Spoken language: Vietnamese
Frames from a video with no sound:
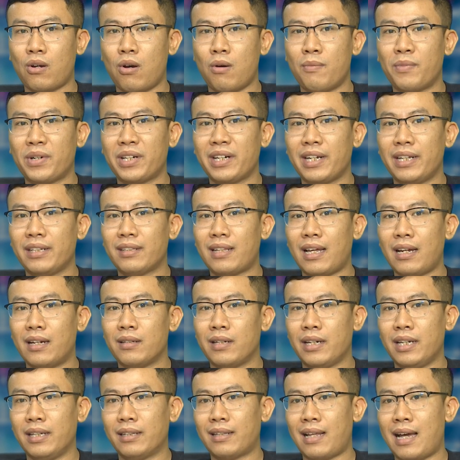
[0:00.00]
có một cái nền
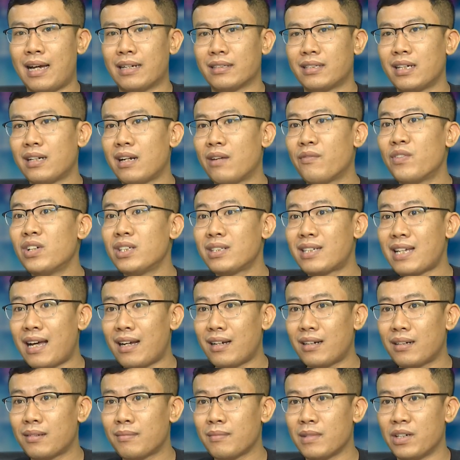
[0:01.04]
tảng nền tảng rất là vững chắc
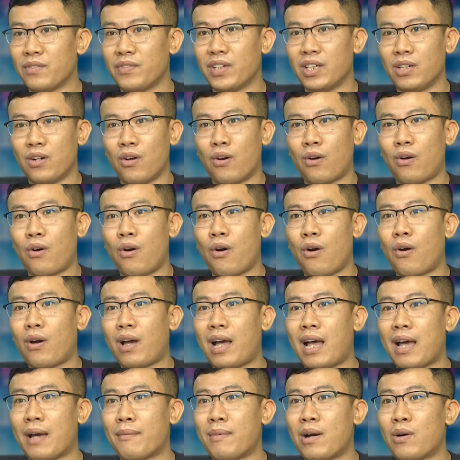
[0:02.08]
bởi vì nó có
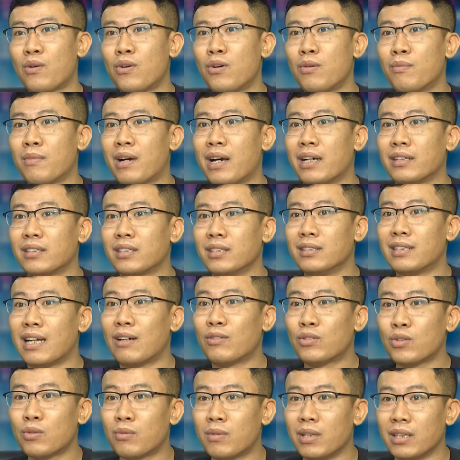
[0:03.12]
cả bao gồm cả sự
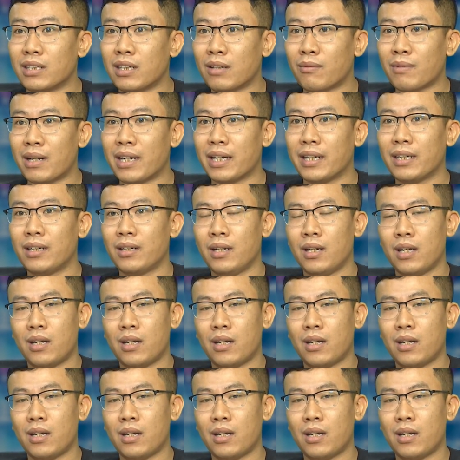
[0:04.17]
giáo dục ở trong đấy